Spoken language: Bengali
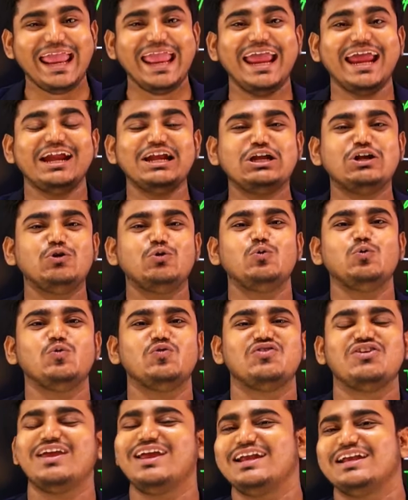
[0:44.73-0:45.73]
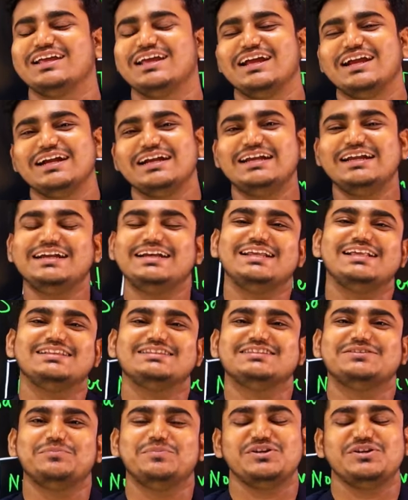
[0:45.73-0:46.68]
এ টু জেড ডিটেলস